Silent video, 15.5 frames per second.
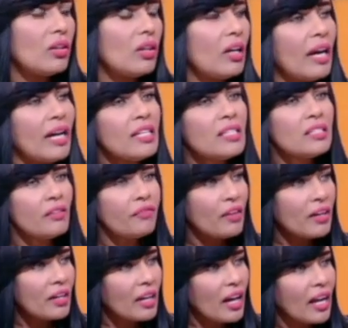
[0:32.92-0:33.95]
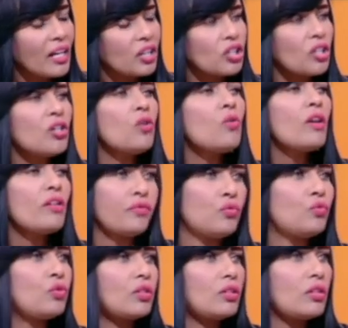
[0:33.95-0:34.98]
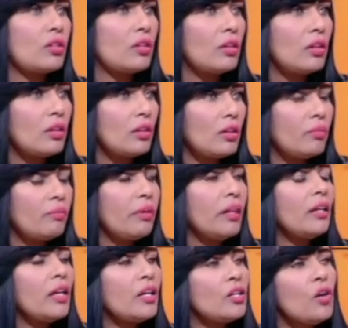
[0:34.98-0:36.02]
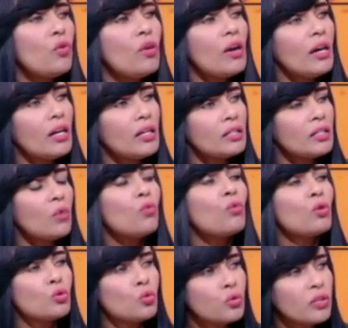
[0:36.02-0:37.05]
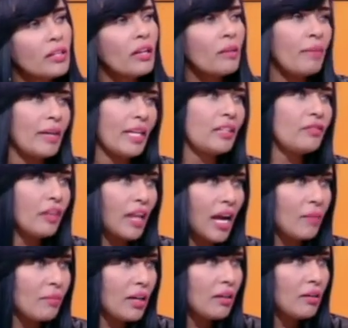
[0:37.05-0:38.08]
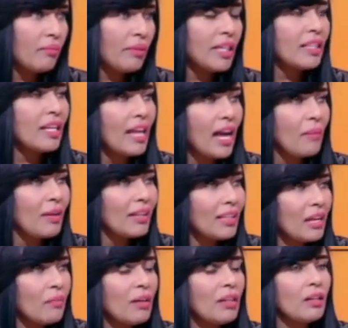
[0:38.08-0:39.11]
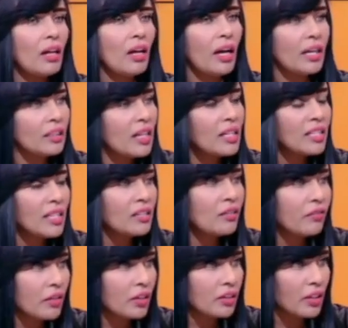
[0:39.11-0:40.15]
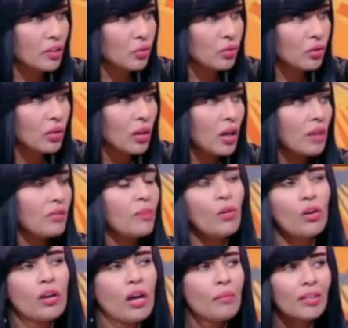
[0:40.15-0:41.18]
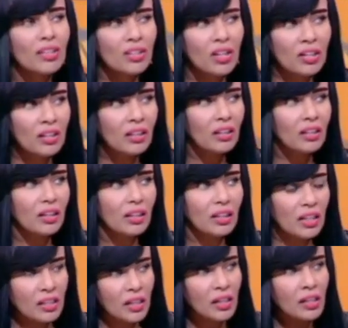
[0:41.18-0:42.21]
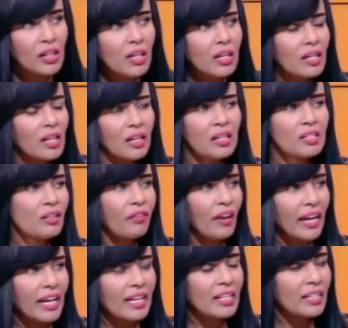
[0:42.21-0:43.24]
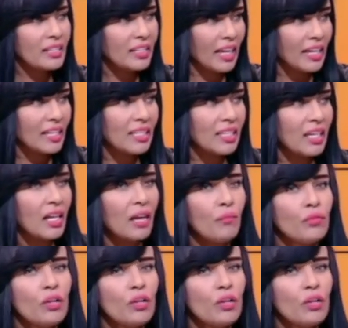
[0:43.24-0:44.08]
عايز يفرق علشان هو يفوز لان هو وخصوصا البنات في الحمل بنات الحمل دايما عندها سياسه فرق تسود فبقول لها بطلي كده ركزي في حاجه انت عايزاها